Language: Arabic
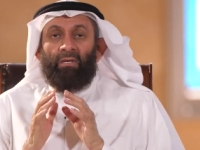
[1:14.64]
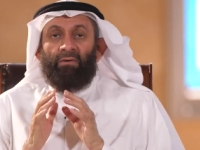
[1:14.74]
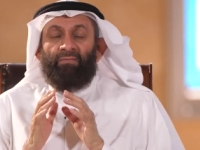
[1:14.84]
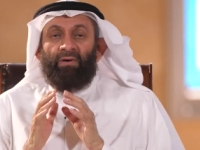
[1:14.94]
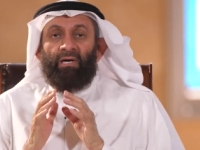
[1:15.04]

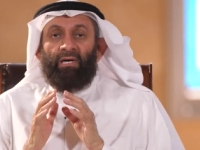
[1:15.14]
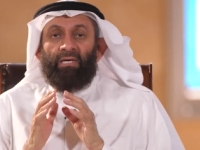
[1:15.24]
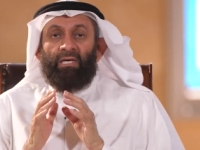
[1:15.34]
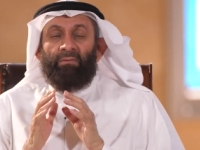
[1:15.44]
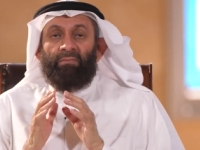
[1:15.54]

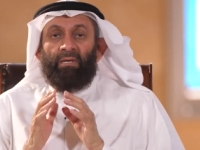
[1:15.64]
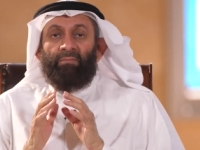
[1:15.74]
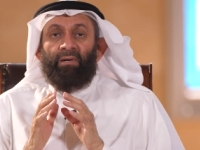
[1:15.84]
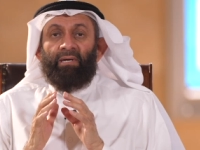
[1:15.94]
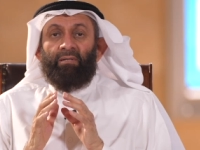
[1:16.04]

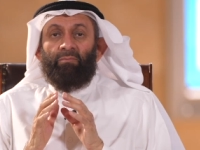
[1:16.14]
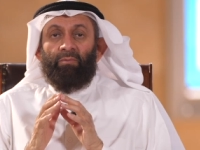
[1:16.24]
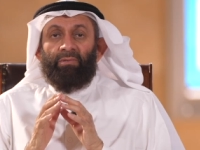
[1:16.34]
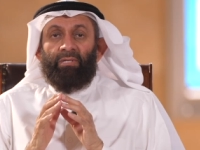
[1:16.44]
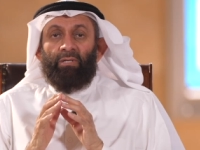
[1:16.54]
فينبغي
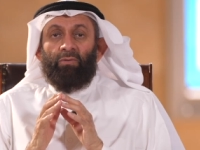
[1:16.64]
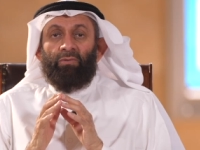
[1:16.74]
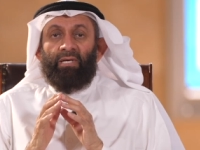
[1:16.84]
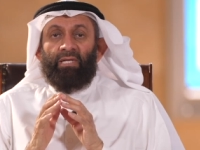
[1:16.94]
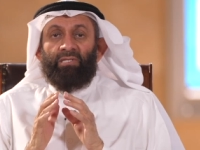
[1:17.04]
المؤمن أن
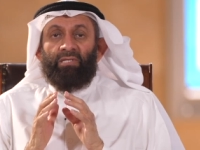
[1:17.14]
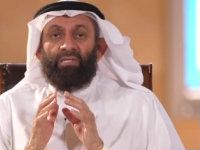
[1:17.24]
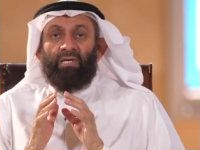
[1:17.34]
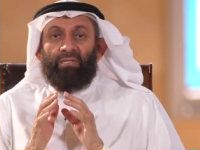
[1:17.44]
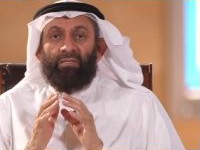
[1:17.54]
يكون على
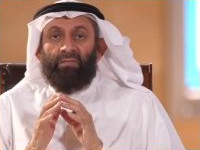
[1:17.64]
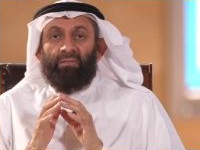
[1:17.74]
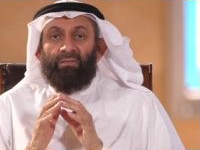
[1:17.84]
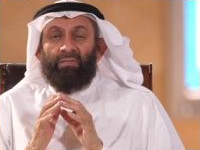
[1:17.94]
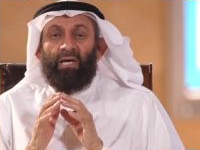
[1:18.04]
استعداد
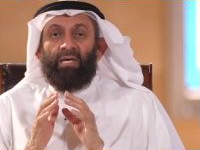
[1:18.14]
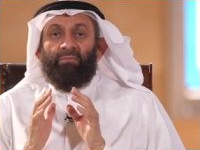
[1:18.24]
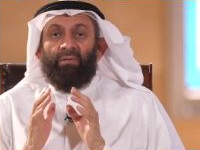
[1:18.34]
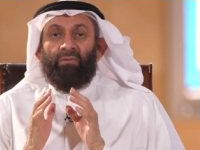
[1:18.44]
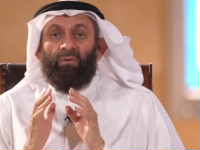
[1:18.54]

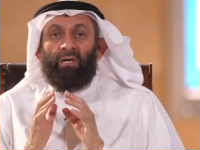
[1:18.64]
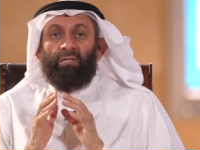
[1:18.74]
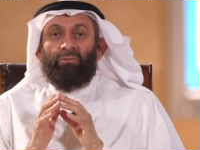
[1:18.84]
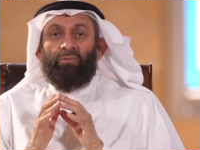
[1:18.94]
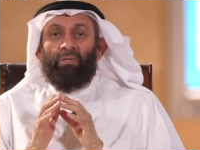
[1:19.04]
دائما
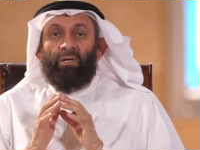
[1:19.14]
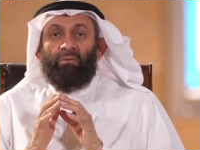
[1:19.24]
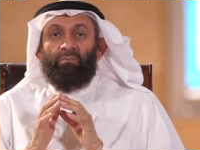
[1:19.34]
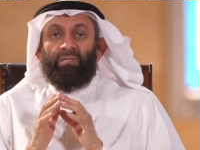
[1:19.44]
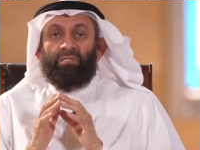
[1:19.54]
وأعدوا
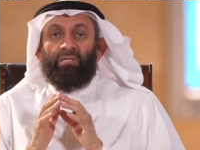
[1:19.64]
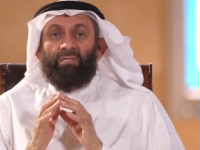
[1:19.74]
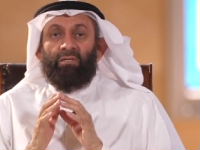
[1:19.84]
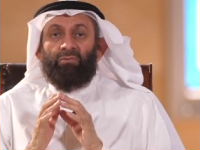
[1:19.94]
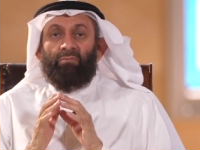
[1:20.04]
لهم ما
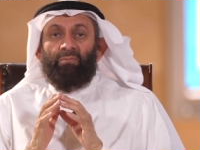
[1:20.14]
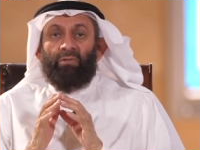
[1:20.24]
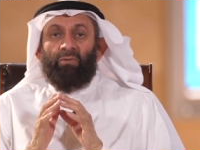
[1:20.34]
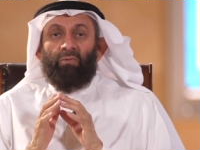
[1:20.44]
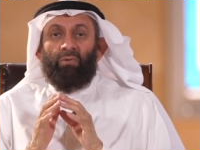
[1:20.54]
استطعتم من
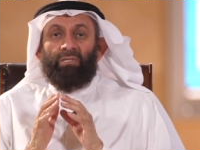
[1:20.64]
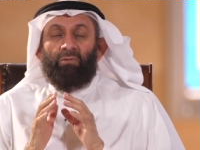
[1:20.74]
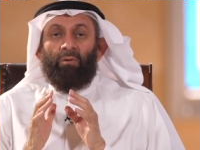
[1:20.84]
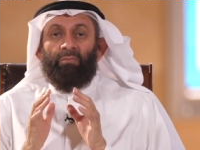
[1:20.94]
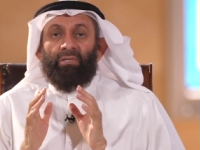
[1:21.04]
قوة
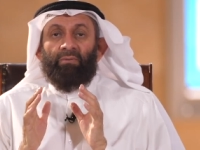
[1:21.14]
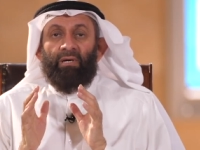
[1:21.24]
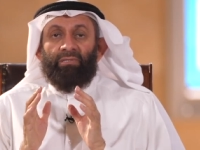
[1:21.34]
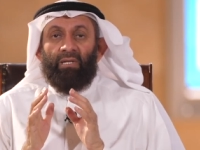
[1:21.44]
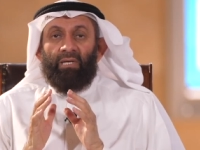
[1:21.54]
ومن
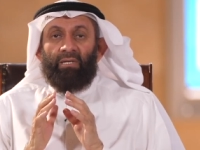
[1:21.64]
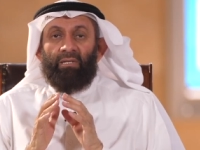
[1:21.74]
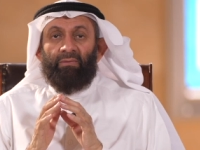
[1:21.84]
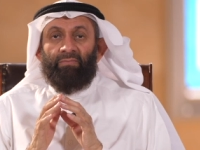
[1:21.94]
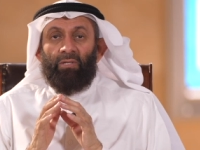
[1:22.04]
رباط الخيل
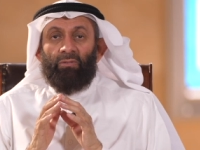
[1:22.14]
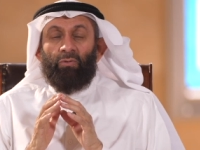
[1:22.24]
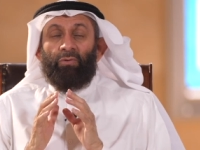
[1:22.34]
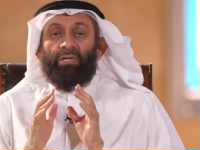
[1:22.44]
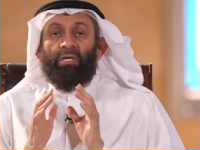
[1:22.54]

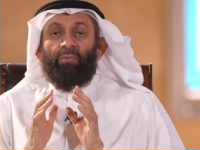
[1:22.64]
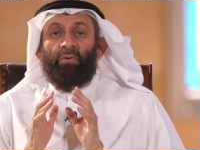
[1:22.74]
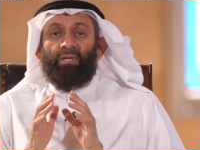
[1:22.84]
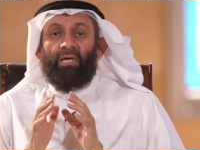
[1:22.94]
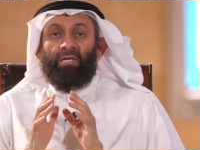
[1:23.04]

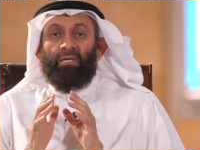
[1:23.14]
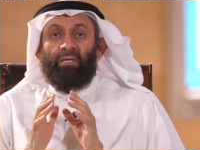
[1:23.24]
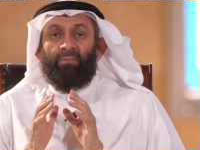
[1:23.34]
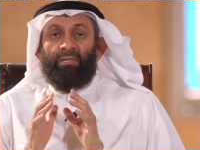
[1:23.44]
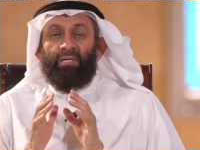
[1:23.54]
ترهبون
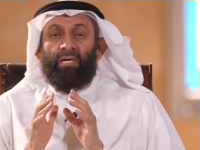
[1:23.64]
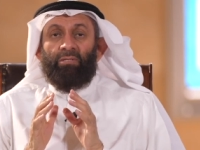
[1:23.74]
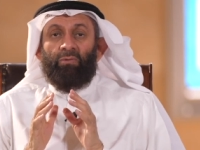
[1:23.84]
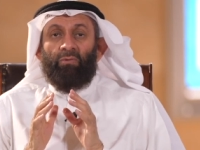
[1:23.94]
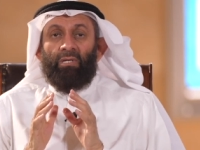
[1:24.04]
به
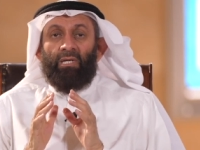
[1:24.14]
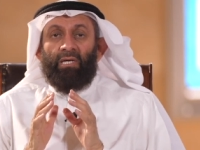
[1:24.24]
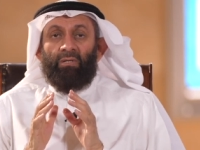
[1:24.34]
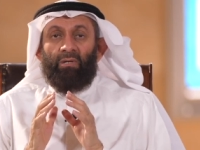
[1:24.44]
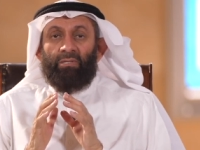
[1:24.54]
عدو
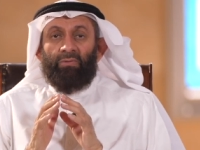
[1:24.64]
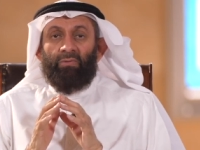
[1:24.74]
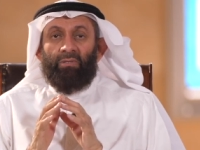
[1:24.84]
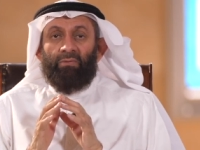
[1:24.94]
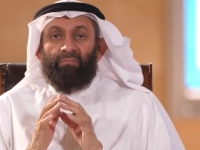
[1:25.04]
الله
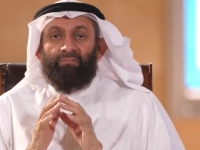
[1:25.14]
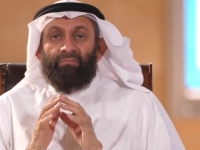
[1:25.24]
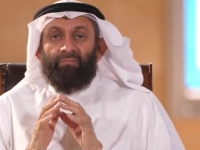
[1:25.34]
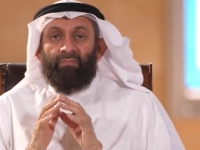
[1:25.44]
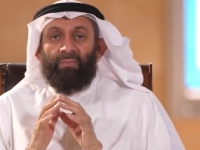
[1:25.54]
وعدوكم
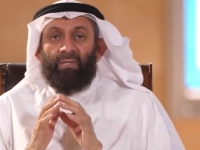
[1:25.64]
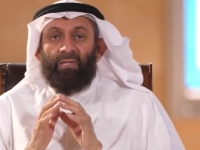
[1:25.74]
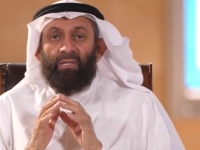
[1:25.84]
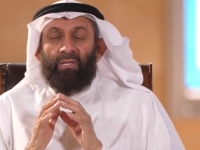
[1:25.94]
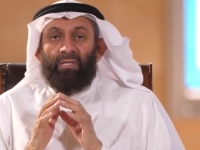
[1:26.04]

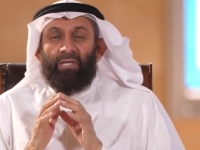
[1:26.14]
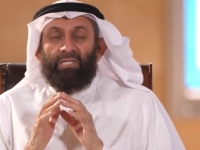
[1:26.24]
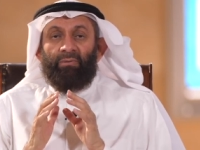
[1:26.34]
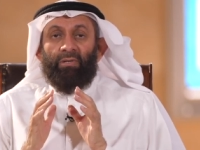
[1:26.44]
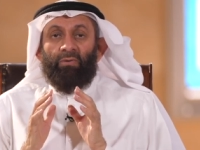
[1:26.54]

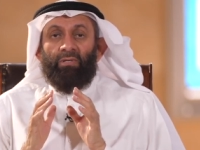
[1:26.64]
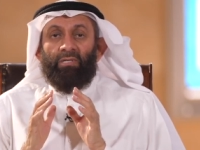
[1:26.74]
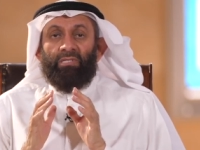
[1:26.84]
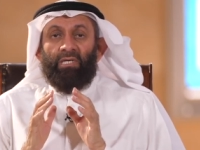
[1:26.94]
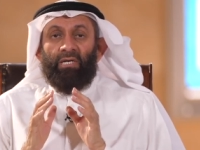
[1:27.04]
يجب أن يكون
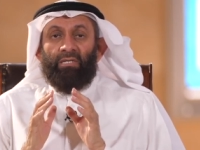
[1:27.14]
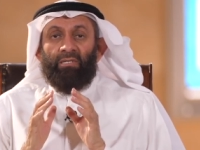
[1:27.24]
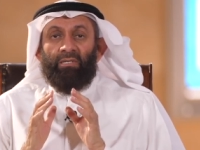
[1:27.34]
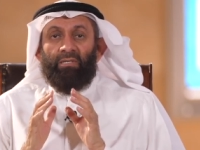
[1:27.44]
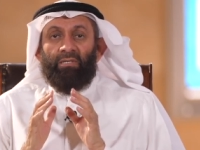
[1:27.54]
الإنسان
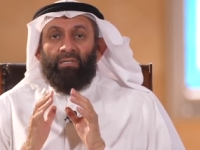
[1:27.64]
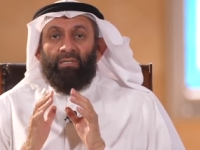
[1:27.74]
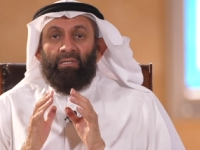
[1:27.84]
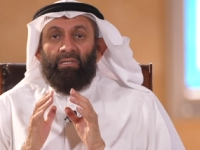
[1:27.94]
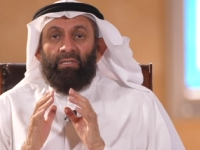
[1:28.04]

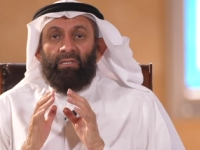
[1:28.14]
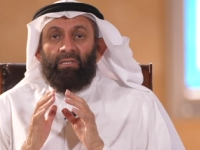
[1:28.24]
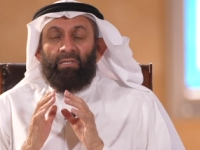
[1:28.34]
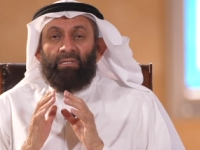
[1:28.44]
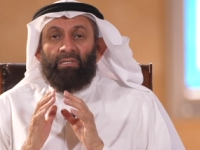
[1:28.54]

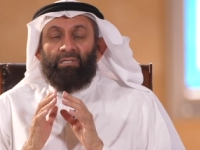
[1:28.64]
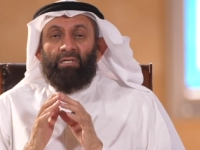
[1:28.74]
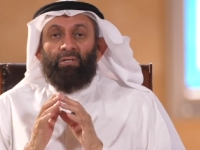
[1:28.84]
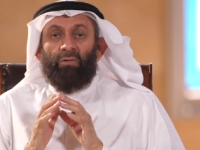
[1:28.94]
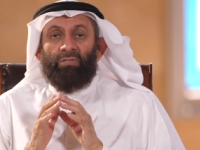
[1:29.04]

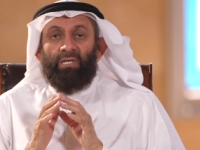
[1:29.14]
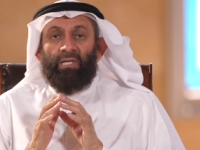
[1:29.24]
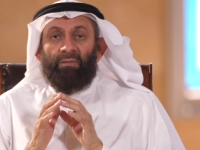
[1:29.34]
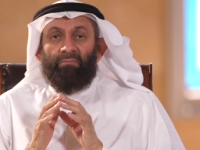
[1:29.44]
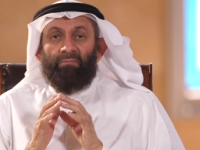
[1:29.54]
جسده
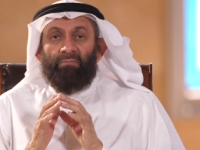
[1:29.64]
سليم